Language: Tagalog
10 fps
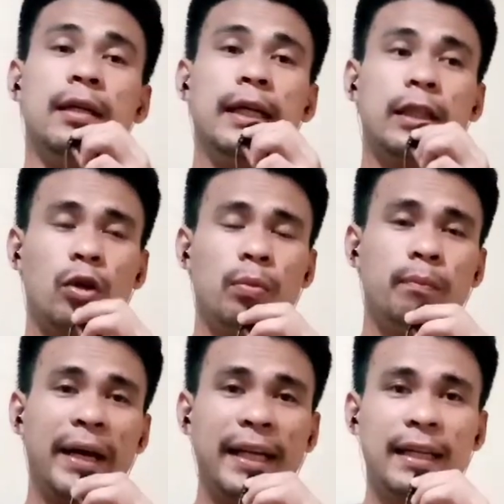ito
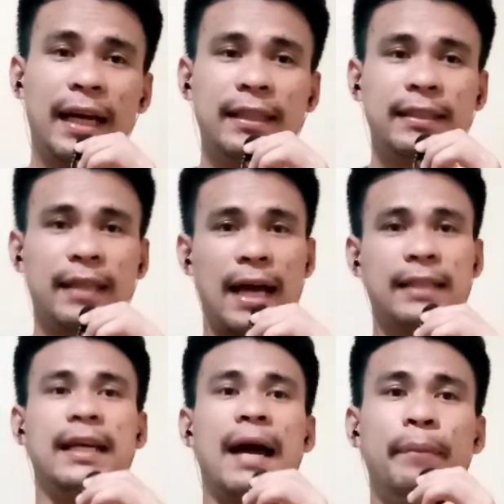may
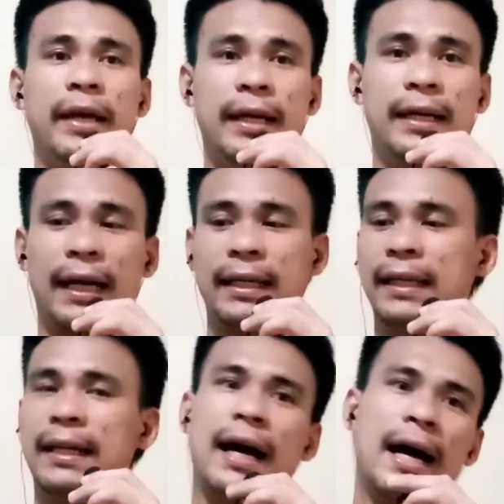nagsasabi
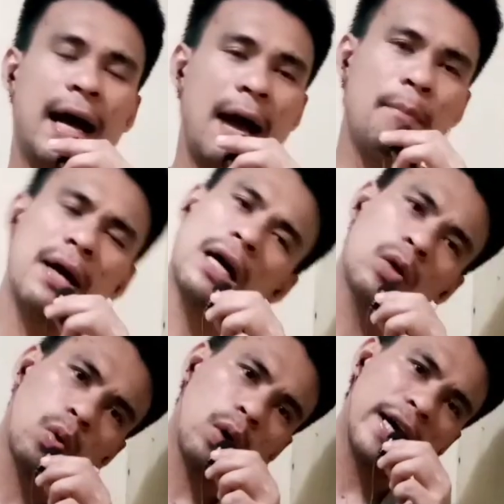kanina habang ako